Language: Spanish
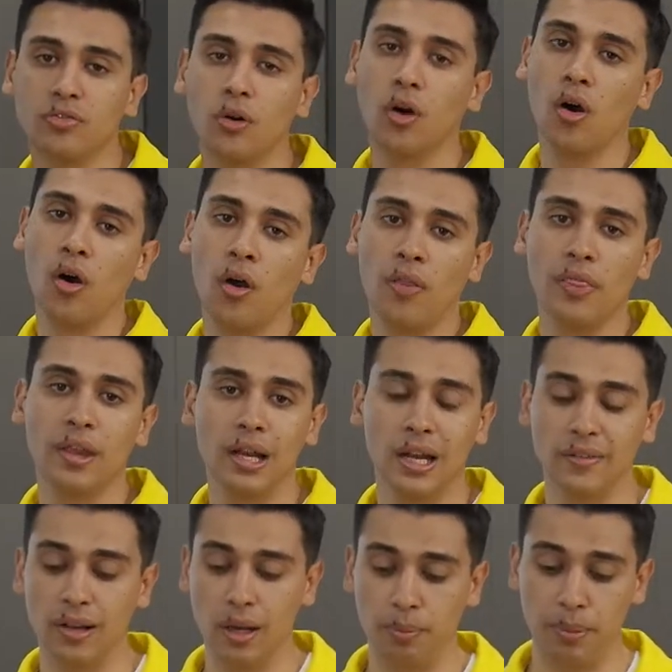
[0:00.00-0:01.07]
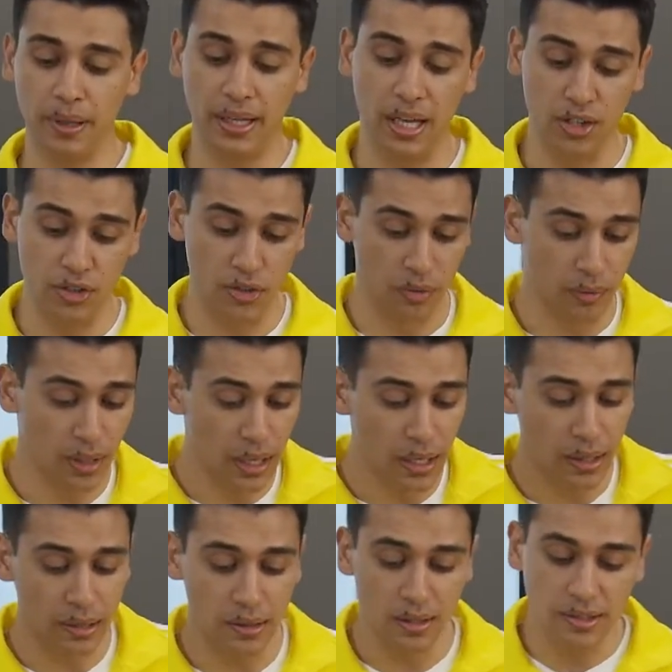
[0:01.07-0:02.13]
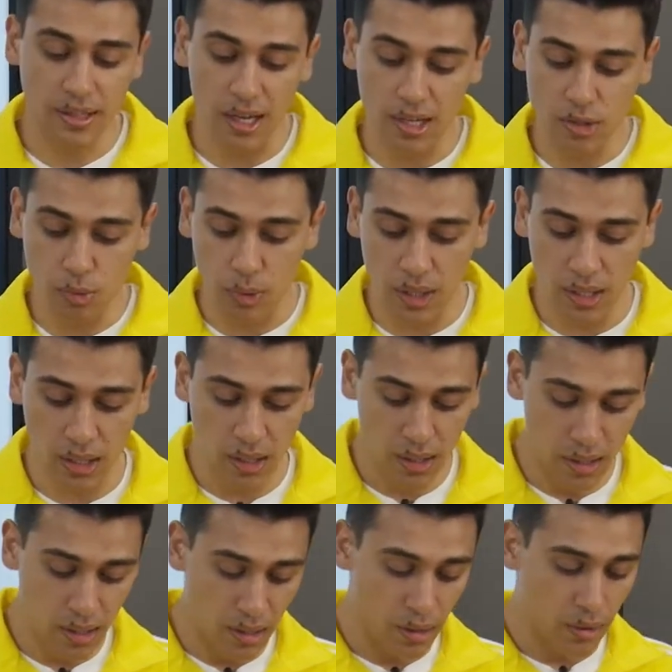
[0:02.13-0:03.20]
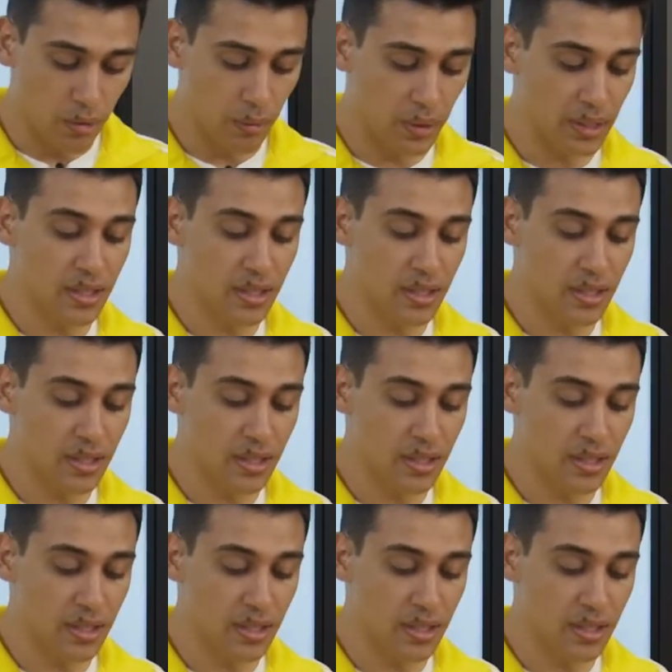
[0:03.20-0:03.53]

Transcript: Existen numerosas versiones para la medición de nivel.